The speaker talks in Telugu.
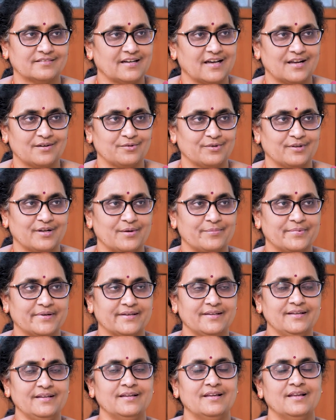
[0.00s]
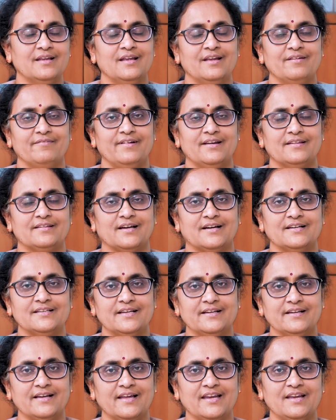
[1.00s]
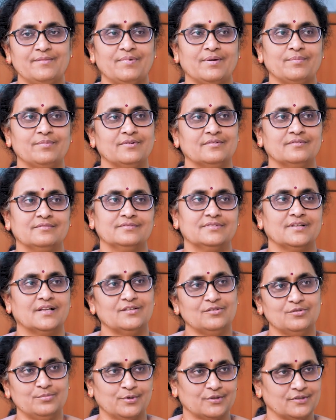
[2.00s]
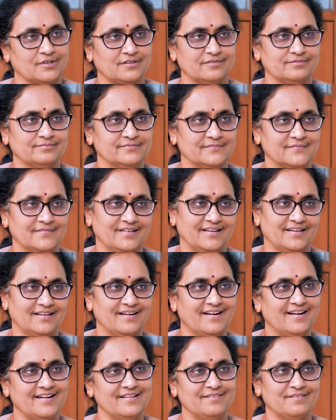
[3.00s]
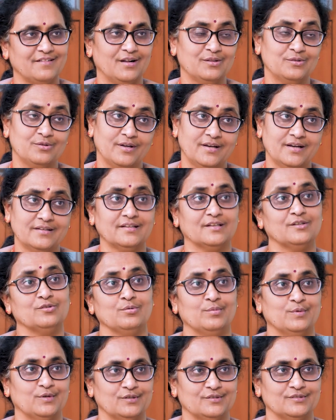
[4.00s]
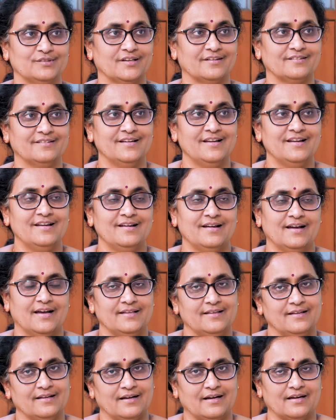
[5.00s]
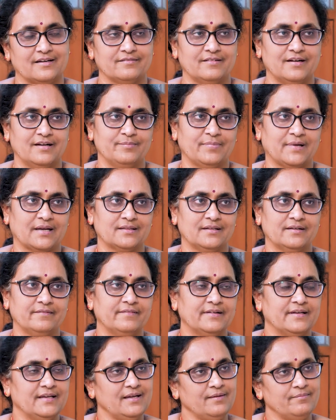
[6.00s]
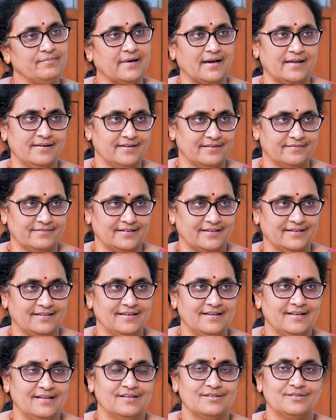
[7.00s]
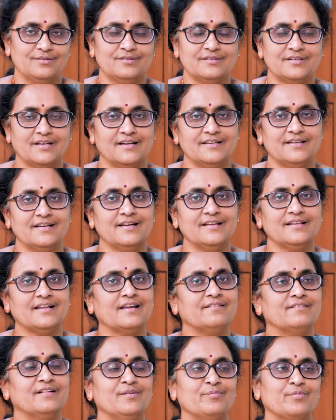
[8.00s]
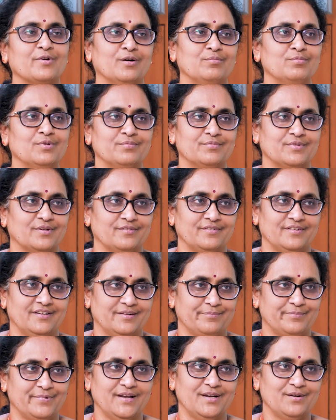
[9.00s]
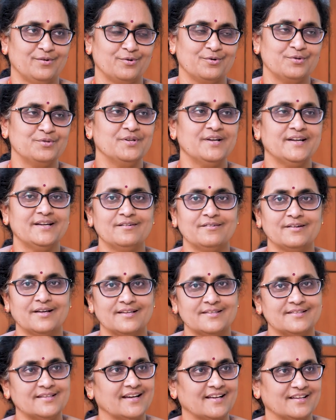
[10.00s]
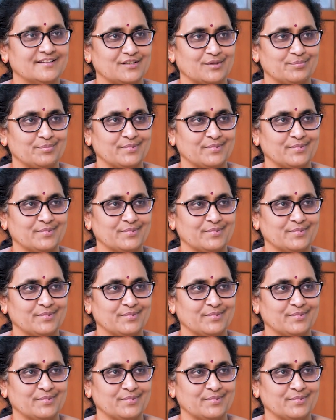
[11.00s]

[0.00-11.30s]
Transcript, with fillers: కారకుడు కాబట్టి వీళ్ళు సహజంగానే పాపం సర్దుకుపోతారు ఎలాంటి వాళ్ళతో అయినా సర్దుకుపోగలుగుతారు అది ఆడవాళ్ళ భర్త అవ్వని భార్య అవని సో సహజంగా దాని వల్ల ప్రాబ్లమ్స్ అవు ఎప్పుడైనా రెండు చోట్లు కలిస్తేనే కదా